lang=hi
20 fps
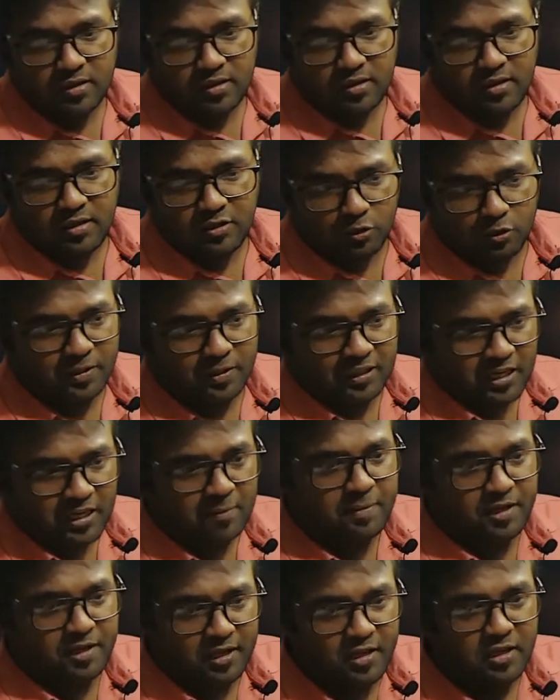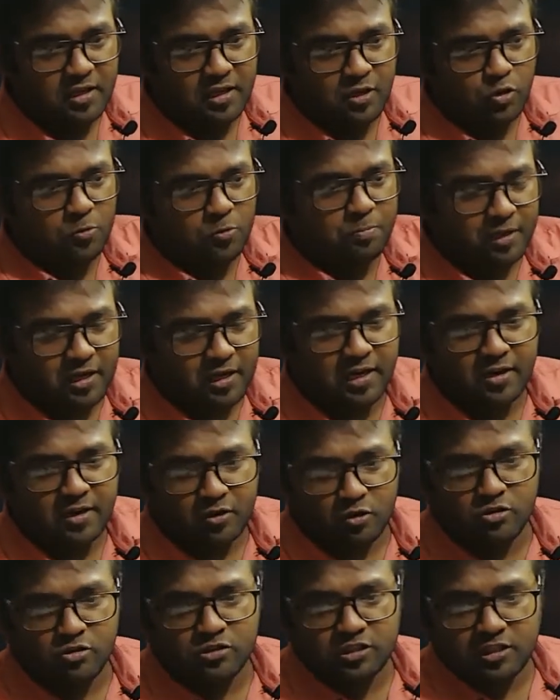तो बनाना पड़ेगा कि लोन पे
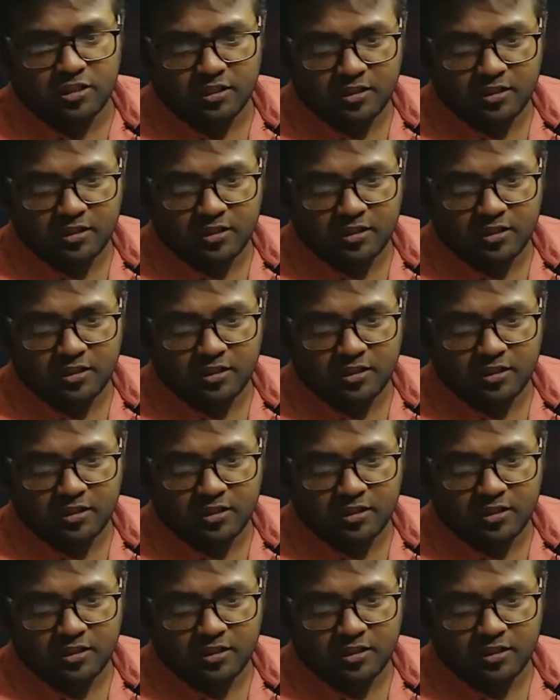इलेक्ट्रॉन्स के